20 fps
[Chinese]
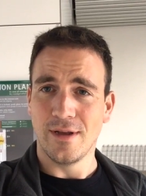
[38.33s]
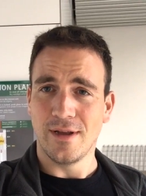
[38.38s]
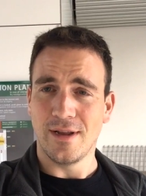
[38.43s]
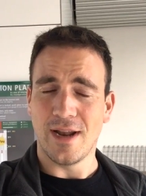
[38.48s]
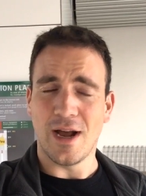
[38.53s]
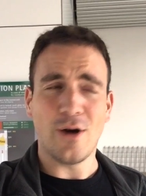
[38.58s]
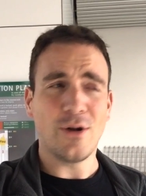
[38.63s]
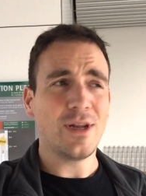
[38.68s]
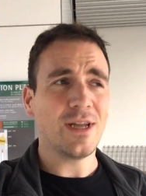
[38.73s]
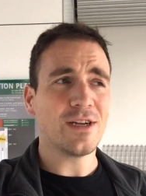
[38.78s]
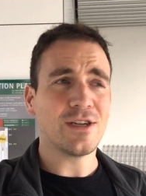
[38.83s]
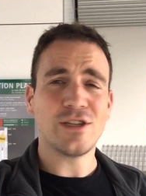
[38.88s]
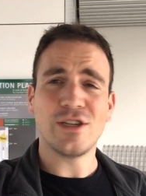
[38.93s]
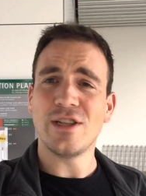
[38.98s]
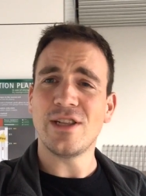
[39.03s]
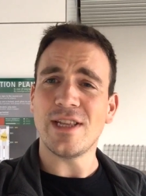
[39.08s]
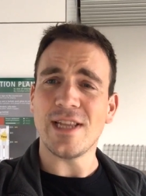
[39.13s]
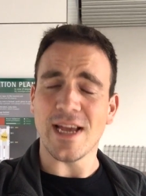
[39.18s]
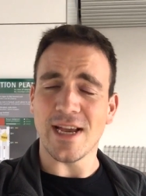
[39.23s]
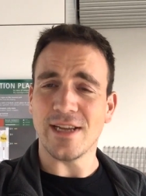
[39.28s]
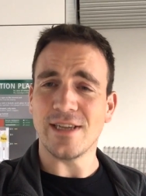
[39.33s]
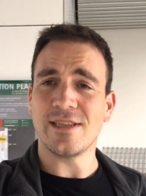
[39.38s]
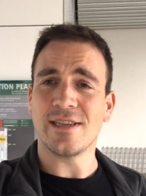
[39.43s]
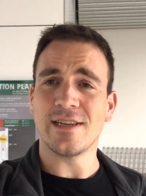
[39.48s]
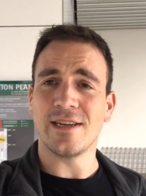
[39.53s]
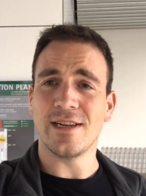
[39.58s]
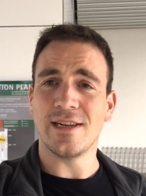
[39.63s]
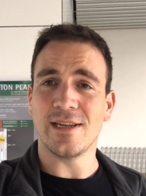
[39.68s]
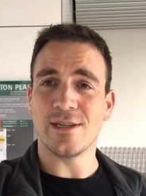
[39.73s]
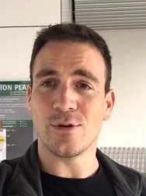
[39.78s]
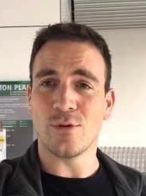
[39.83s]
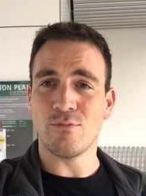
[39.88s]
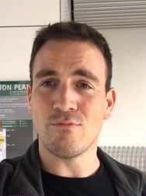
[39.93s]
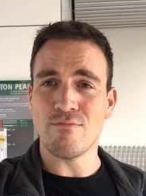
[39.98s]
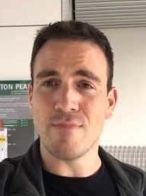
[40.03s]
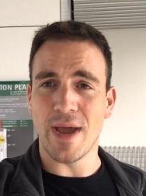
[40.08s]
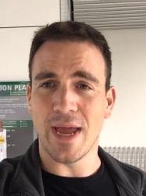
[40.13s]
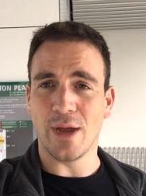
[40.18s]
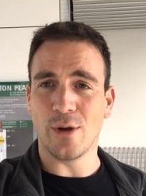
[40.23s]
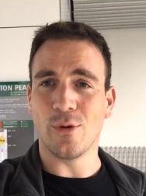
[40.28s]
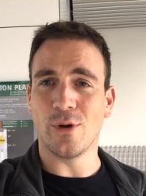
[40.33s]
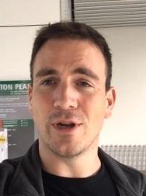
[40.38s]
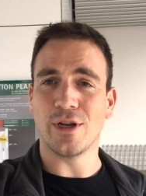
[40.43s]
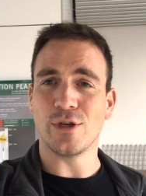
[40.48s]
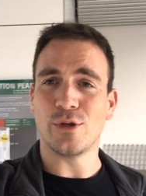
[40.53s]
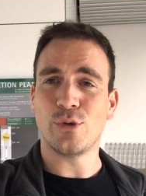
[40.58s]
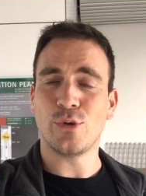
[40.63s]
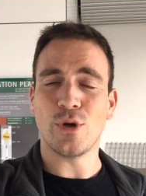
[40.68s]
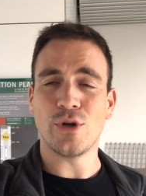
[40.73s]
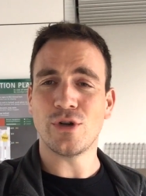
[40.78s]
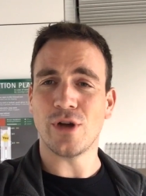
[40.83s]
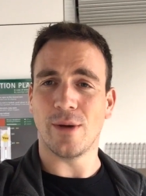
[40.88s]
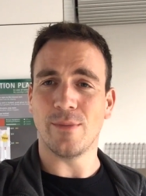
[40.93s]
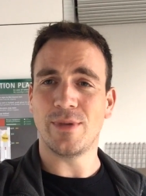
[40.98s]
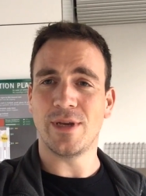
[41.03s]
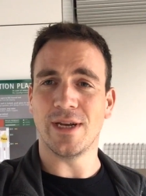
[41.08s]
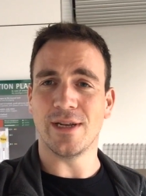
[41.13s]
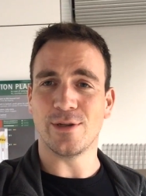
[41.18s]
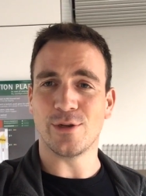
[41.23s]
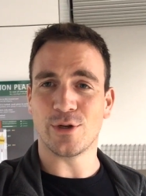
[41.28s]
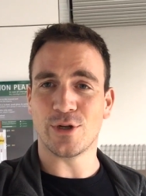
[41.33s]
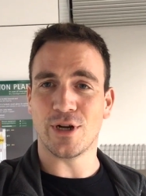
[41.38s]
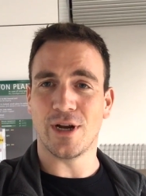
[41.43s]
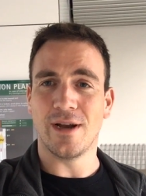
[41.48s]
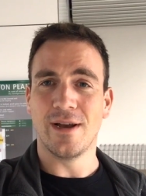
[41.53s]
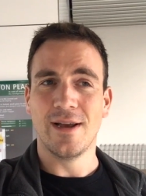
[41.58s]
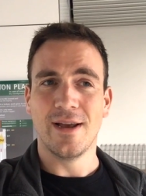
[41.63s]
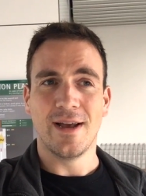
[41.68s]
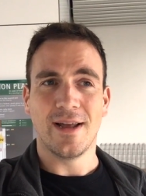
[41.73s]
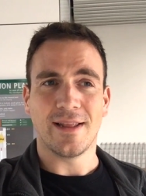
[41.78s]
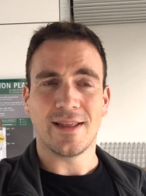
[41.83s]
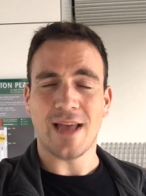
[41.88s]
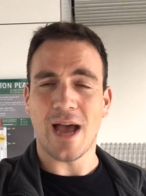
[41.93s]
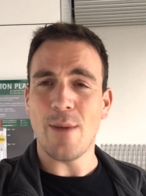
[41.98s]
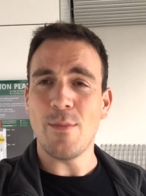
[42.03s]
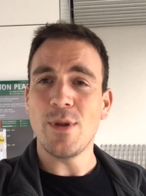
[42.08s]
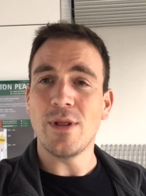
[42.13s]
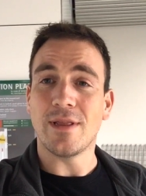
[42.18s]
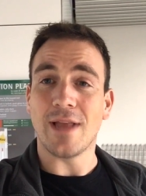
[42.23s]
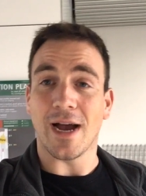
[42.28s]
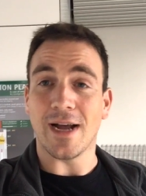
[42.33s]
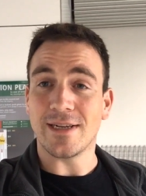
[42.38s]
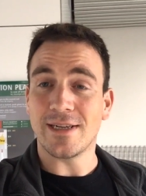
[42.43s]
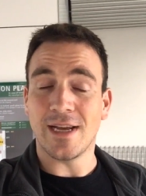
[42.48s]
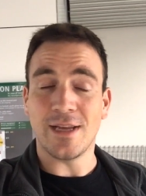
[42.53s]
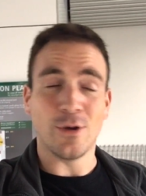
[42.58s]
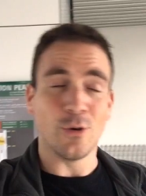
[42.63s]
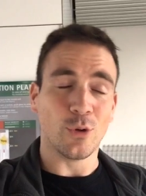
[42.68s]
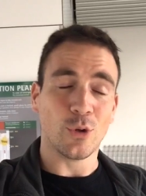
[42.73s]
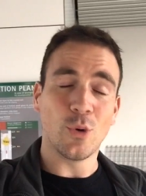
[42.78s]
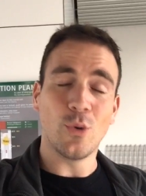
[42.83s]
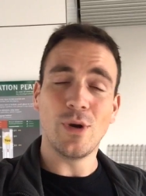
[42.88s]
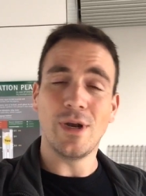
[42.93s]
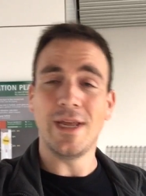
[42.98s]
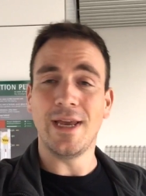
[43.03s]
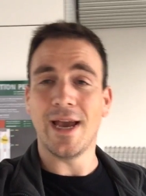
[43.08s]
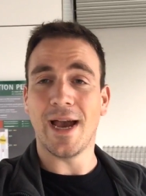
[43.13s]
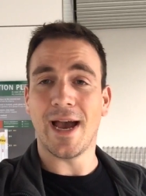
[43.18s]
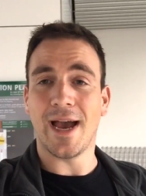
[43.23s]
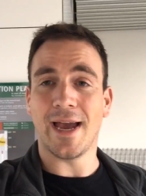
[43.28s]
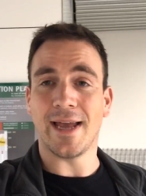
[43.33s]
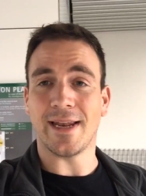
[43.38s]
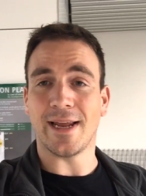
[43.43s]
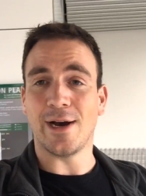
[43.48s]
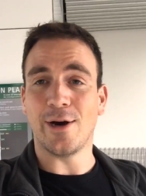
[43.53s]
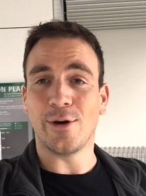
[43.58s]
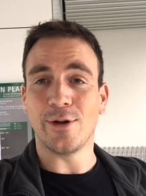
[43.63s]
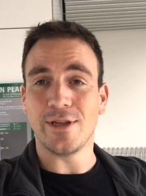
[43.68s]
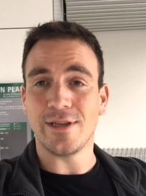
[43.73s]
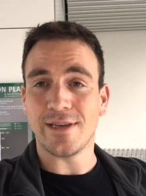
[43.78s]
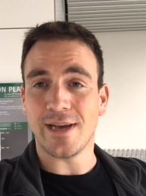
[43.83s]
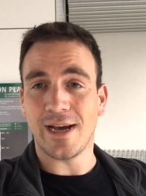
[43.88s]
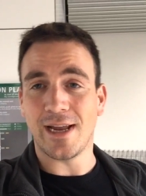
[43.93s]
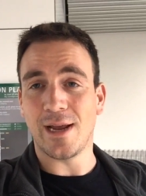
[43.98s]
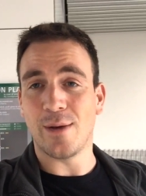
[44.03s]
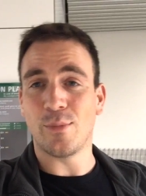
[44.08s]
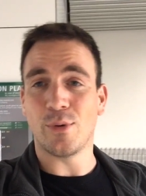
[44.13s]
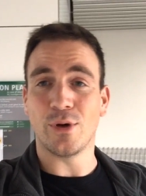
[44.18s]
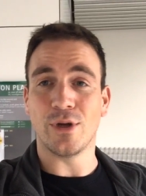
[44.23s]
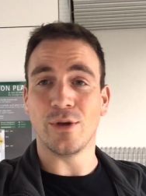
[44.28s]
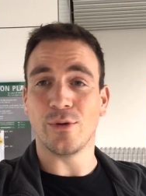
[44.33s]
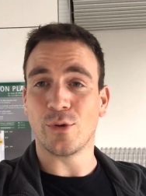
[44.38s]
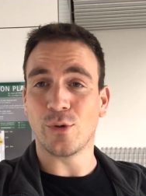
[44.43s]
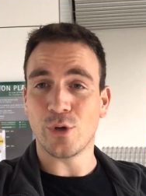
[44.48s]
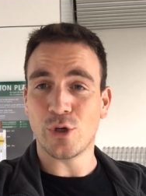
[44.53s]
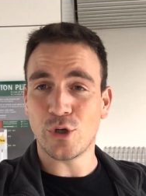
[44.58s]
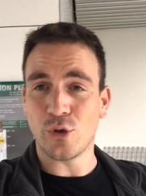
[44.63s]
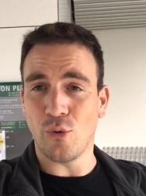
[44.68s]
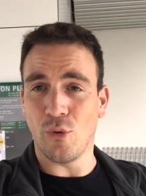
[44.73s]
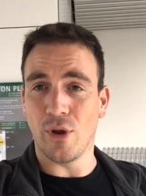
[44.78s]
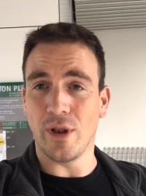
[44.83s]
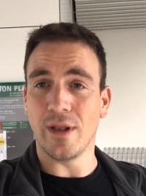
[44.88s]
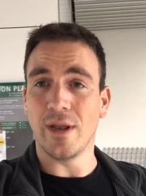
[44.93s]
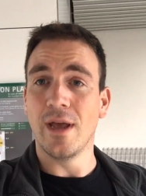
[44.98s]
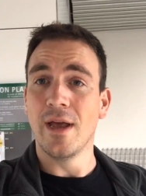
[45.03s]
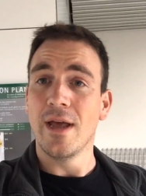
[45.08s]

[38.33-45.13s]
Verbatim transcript: 然后那个是典型的那种美国的宣传片，就是他们打仗有多厉害，然后那些阿拉伯人有多蠢。